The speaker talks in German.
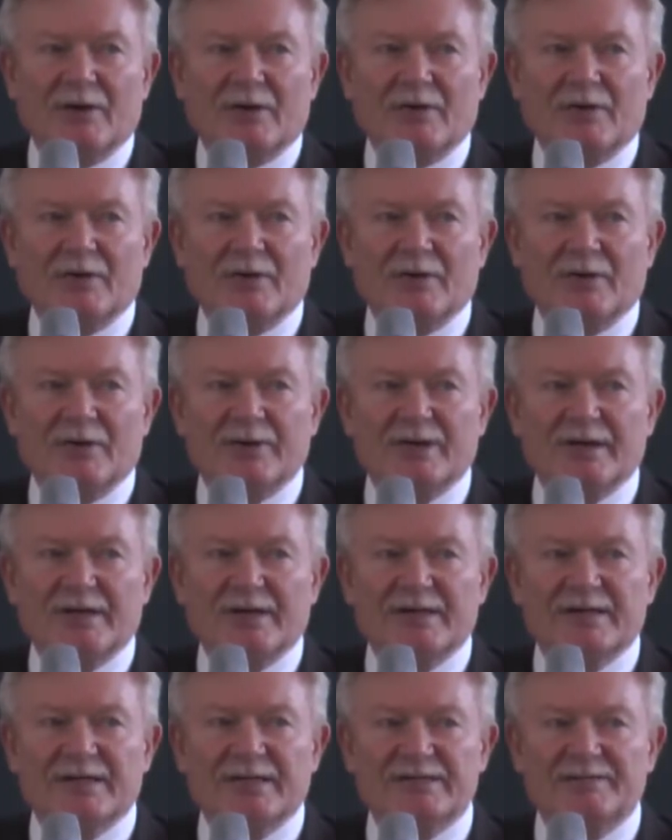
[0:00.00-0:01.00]
Und
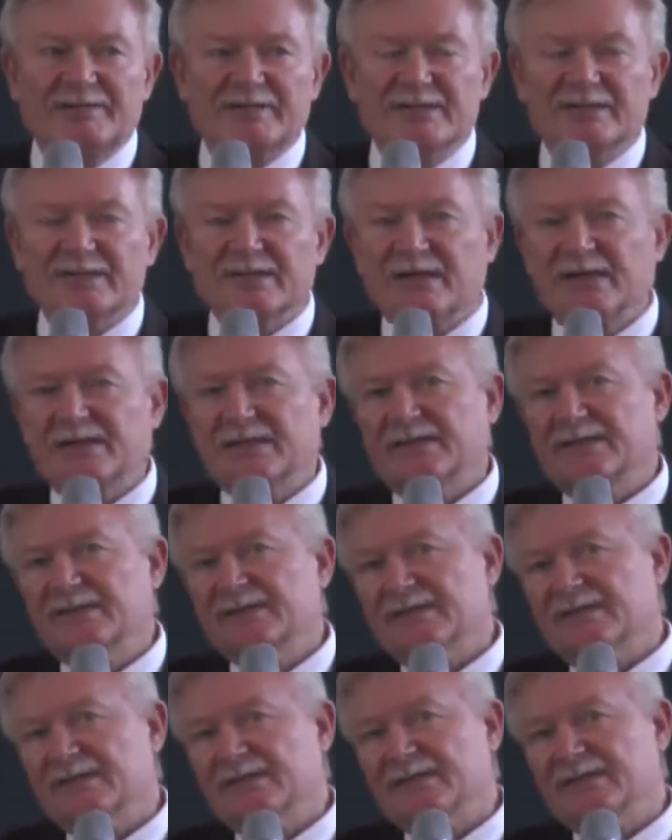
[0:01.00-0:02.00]
in der Zwischenzeit
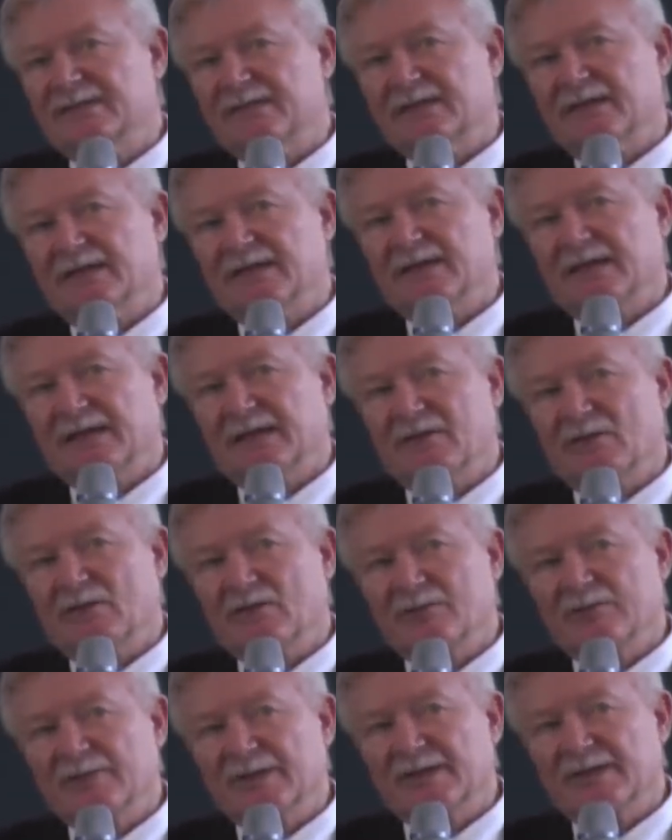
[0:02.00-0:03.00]
ist das äh, genau
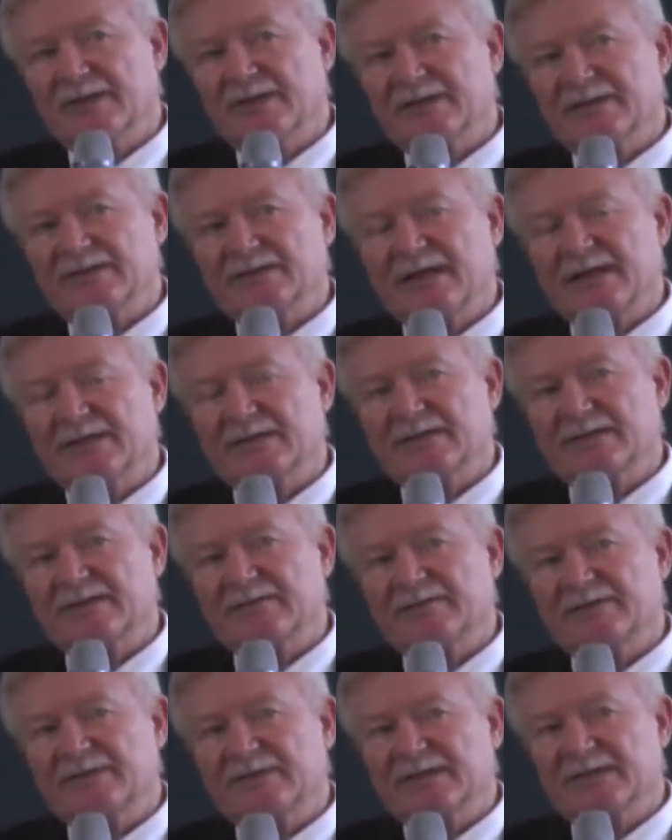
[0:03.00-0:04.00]
umgedreht. Das heißt,
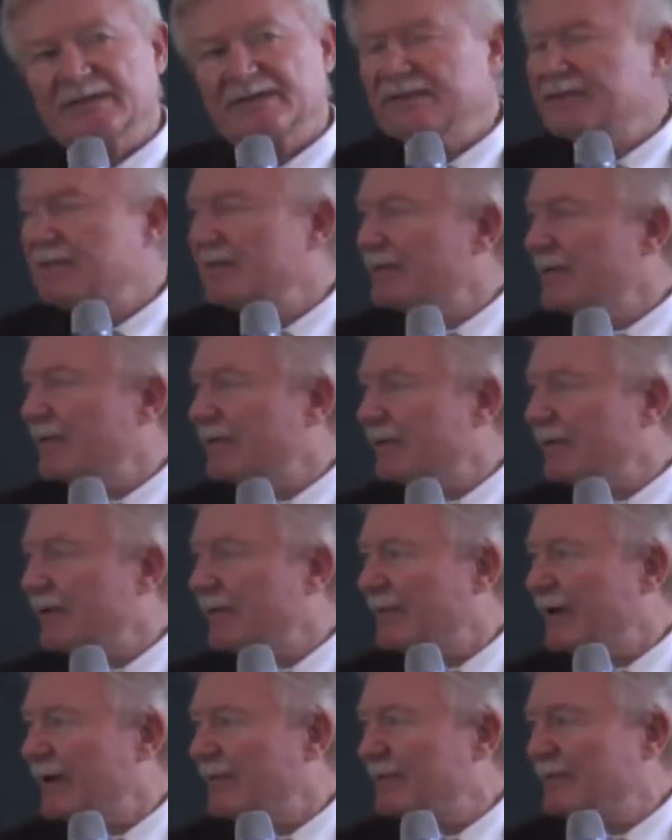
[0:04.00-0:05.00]
wir setzen immer äh,
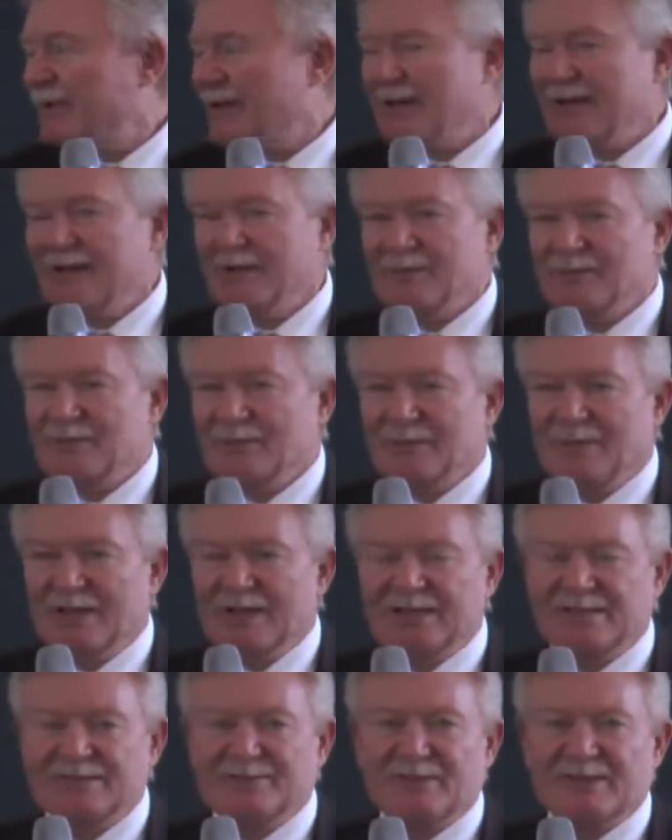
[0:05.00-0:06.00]
beim äh,
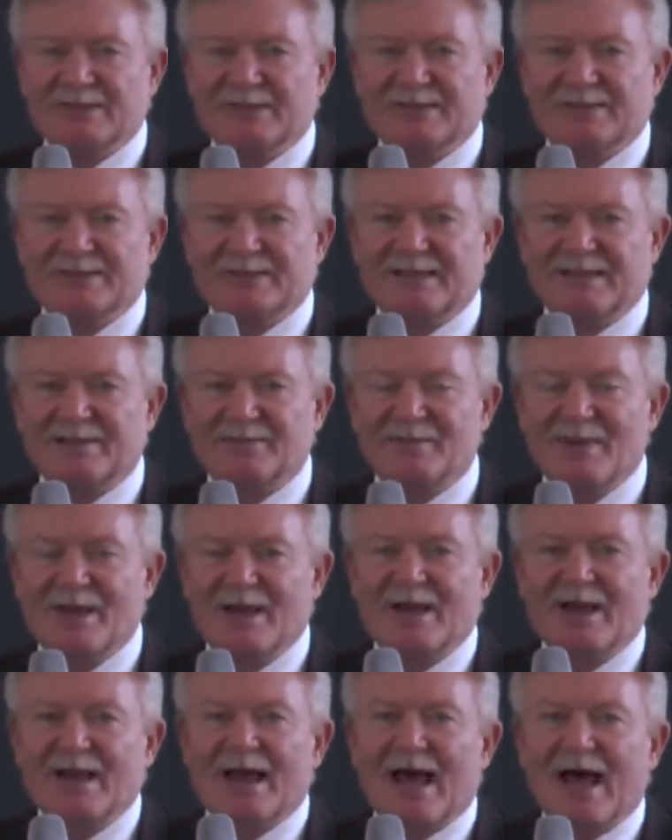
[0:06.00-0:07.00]
Managementsystem
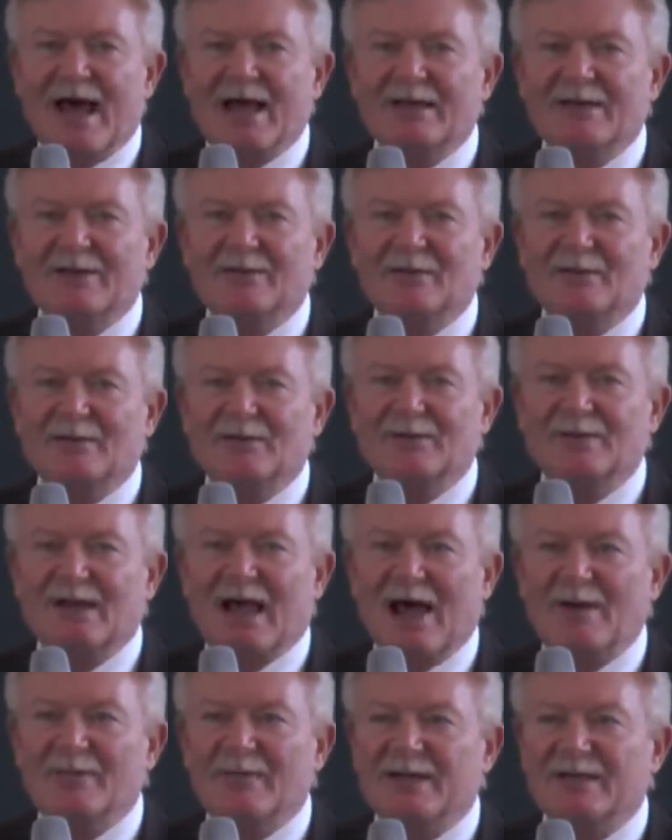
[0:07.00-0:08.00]
an und
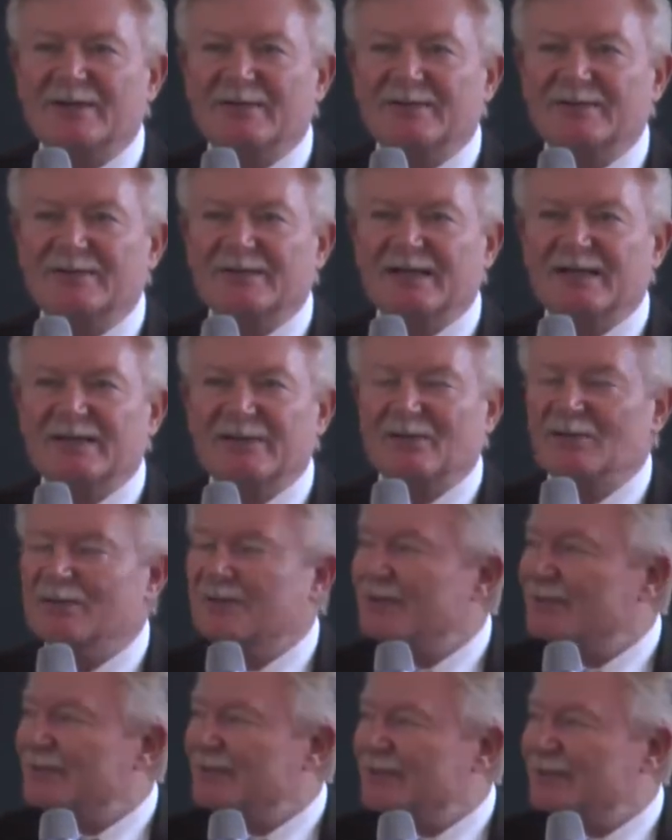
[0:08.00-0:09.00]
arbeiten uns dann
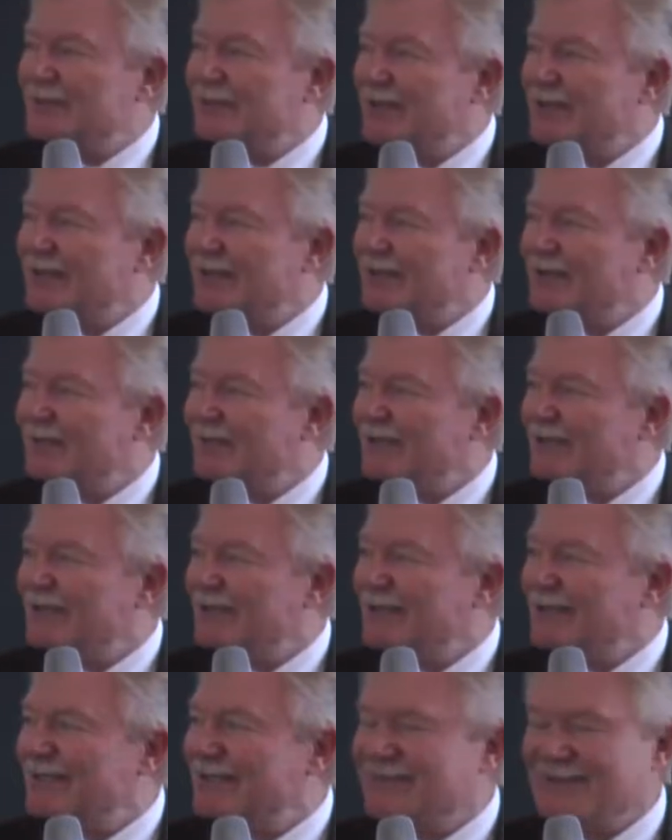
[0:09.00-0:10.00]
runter bis zu den
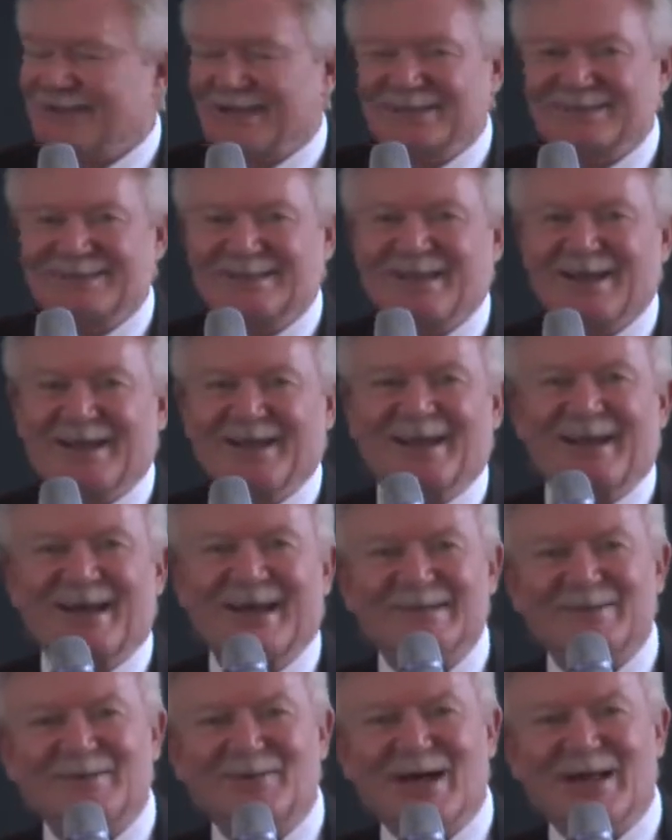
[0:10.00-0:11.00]
Qualitätschecks.
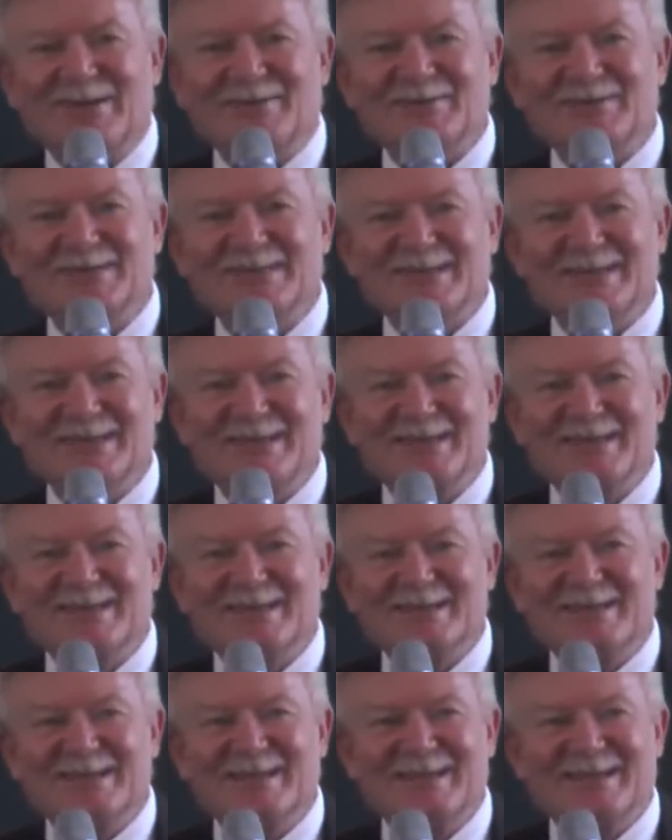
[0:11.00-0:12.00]
Also hat uns hier
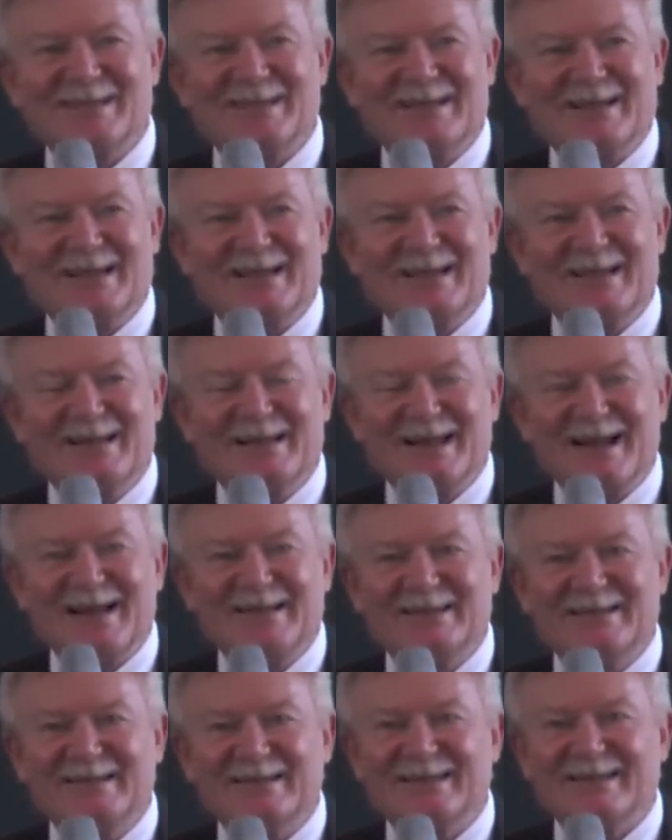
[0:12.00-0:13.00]
die äh,
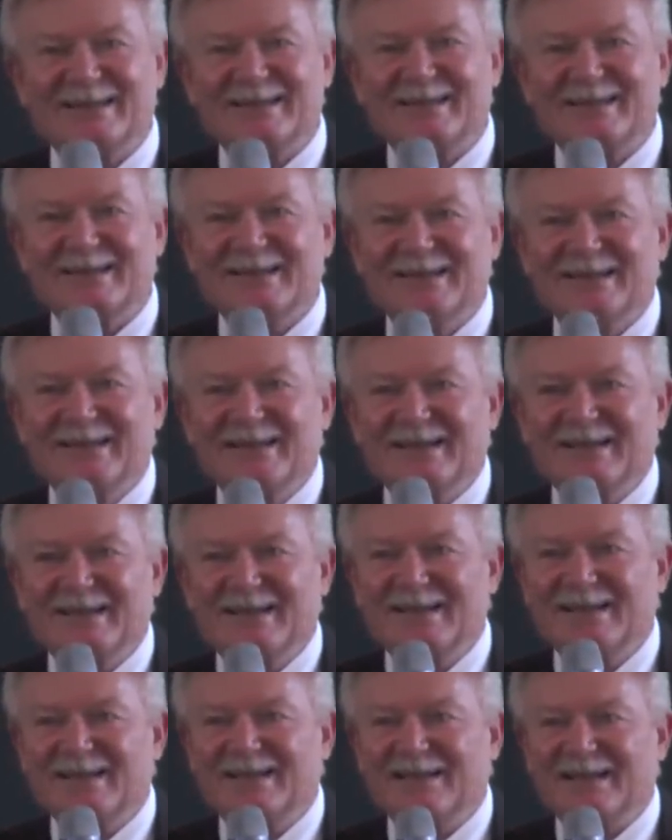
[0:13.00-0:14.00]
Realität
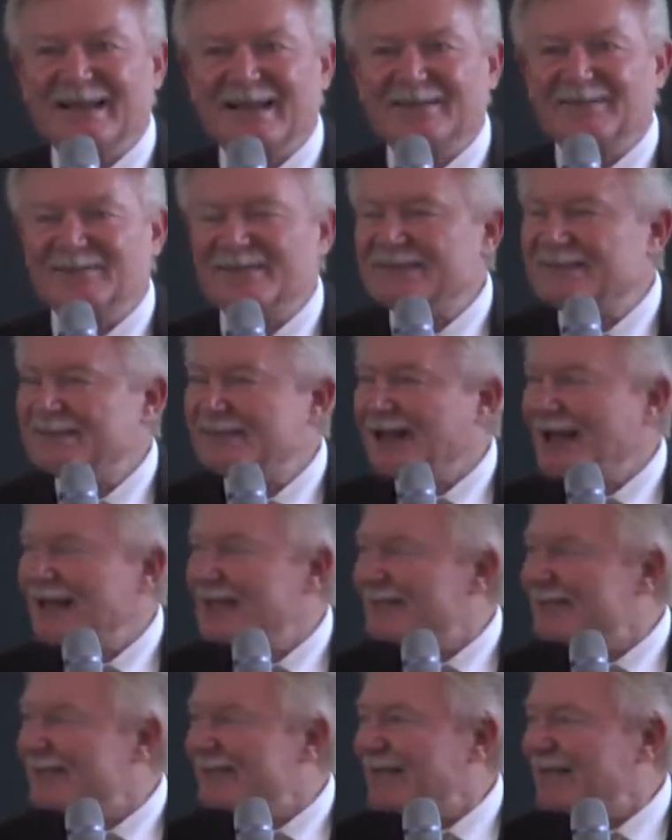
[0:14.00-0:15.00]
äh, etwas
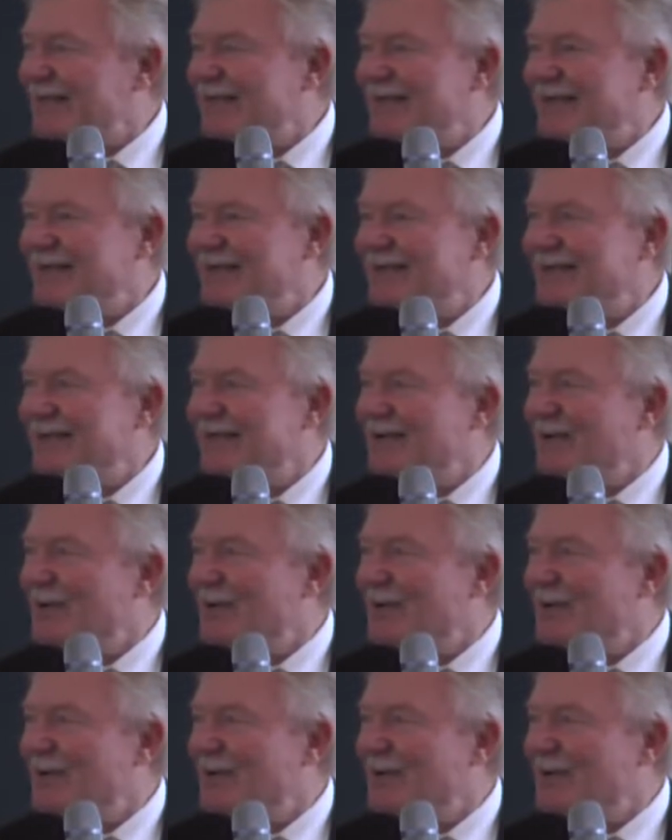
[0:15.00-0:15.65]
anders gelehrt.